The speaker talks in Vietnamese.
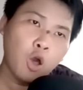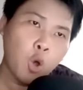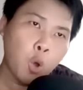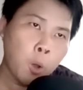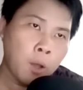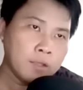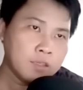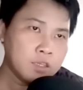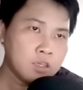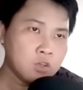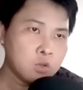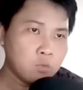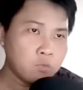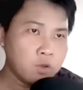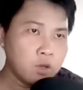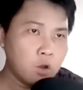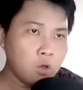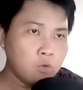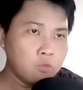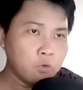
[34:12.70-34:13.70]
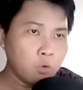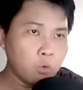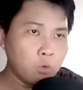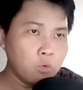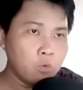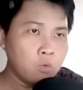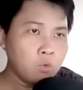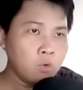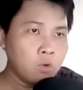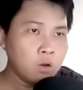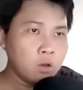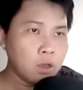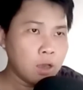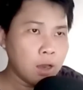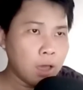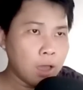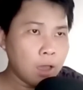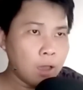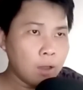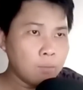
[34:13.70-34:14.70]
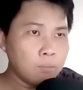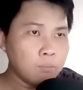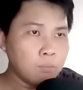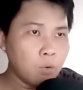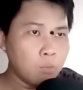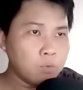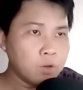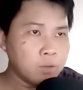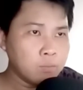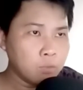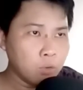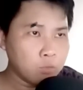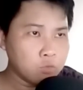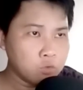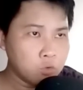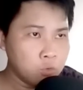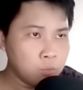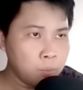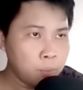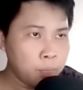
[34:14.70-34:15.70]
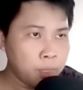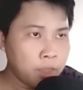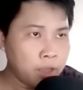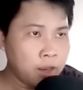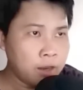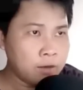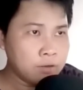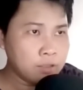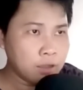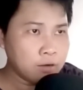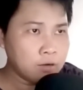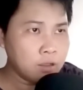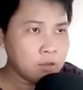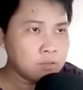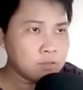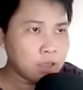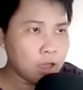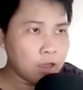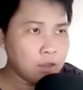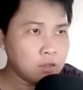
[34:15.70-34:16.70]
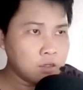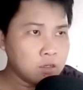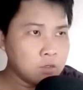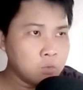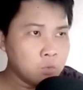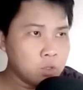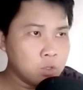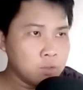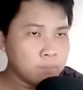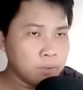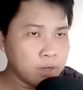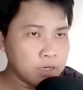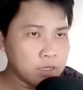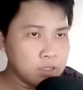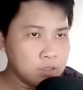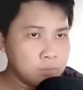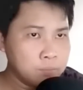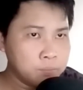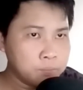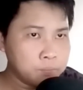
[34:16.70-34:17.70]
Hoa Chi cùng với Lôi Vũ là một lên một xuống, thẳng đến Tả Kinh Huy mà đi.